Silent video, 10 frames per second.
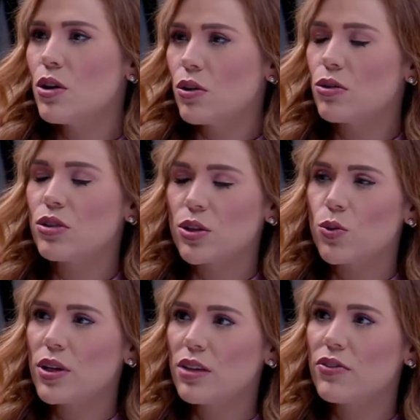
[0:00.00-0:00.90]

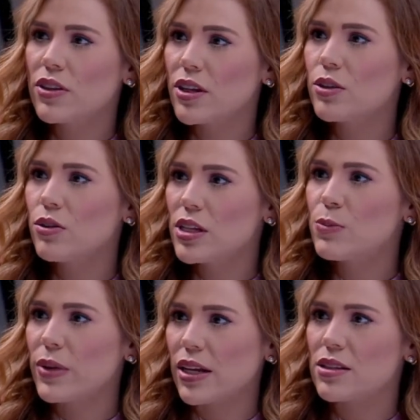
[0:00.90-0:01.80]
continúan defendiendo la
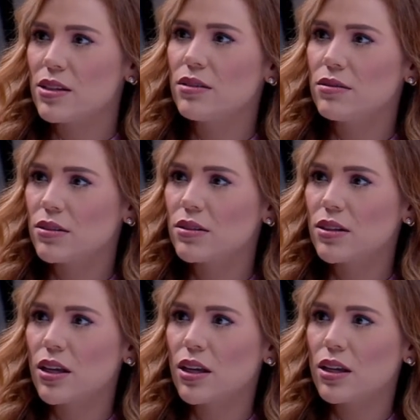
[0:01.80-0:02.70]
esperanza
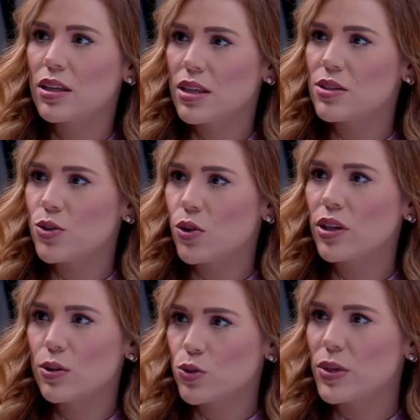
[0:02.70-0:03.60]
que inició en
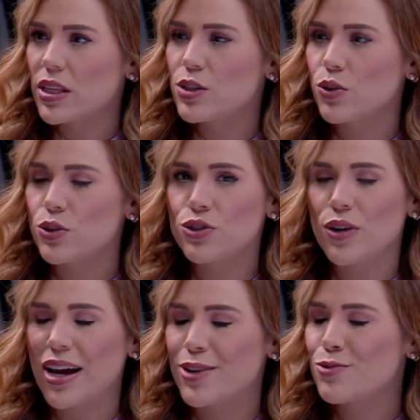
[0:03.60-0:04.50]
el
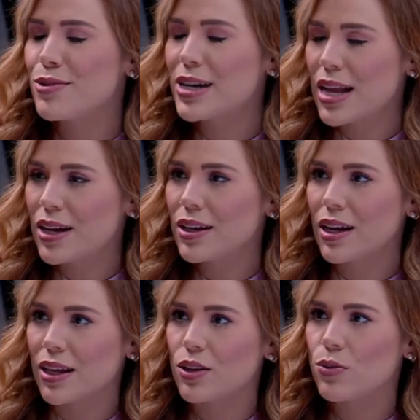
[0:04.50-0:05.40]
2018. Hay un gran
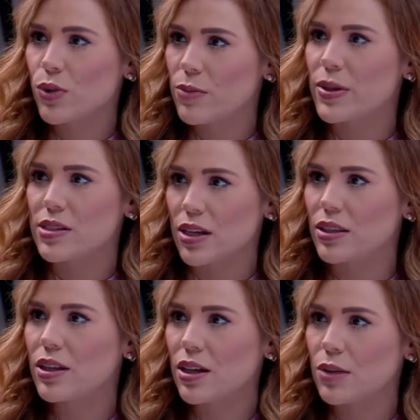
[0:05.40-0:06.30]
cariño por el
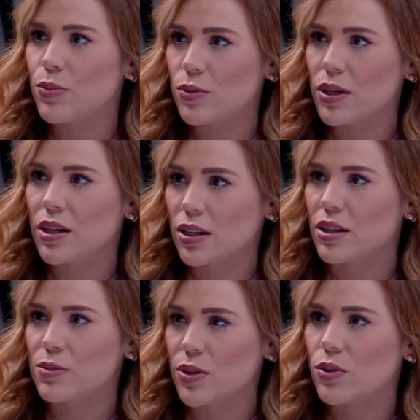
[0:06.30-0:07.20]
presidente de la República,
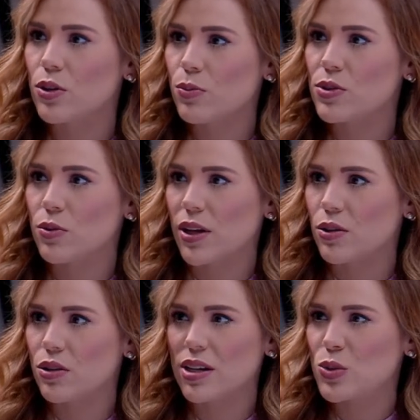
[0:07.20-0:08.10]
Andrés Manuel López
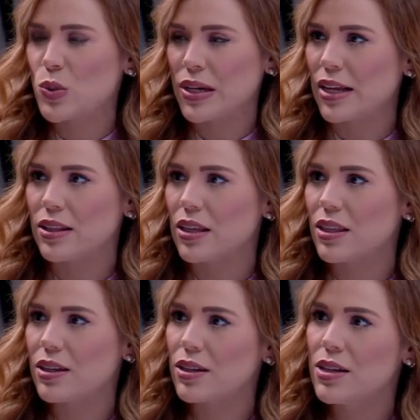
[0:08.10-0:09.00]
Obrador, que es un por el
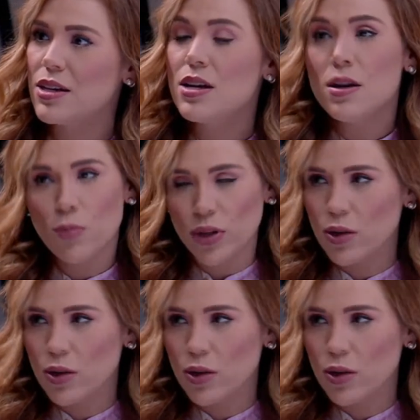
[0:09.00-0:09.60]
gobernador. Por el